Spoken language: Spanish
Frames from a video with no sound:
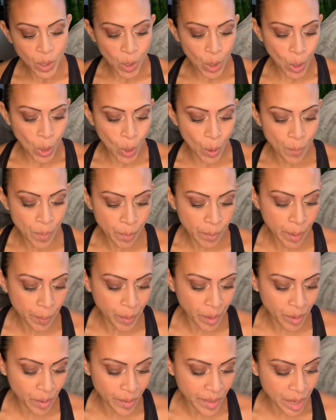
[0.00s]
cómo me
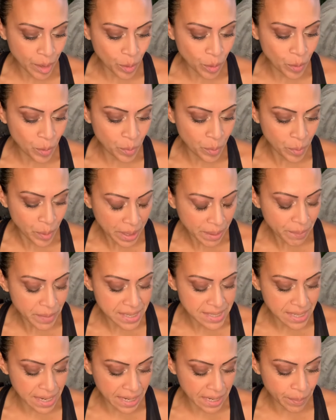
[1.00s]
puedo dar un buen
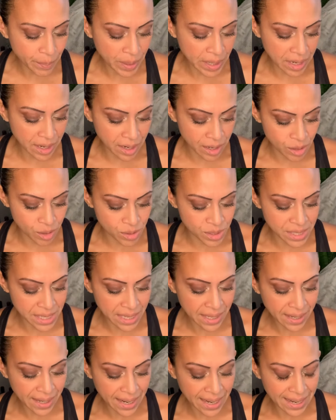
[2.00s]
masaje para
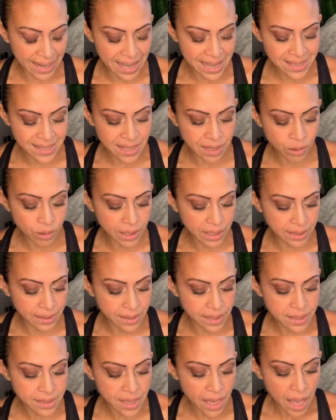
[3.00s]
reducir la
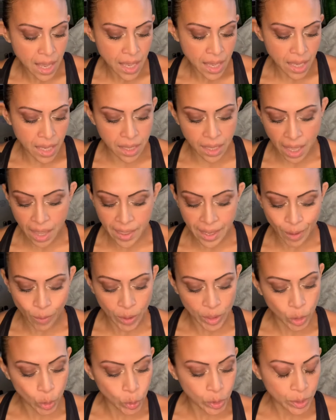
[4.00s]
celulitis y cada
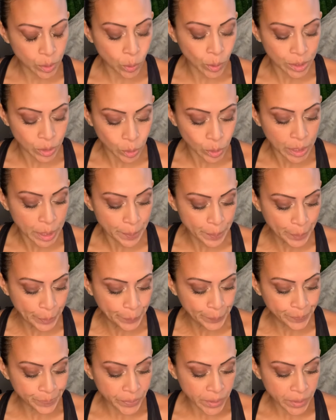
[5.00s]
cuánto tiempo.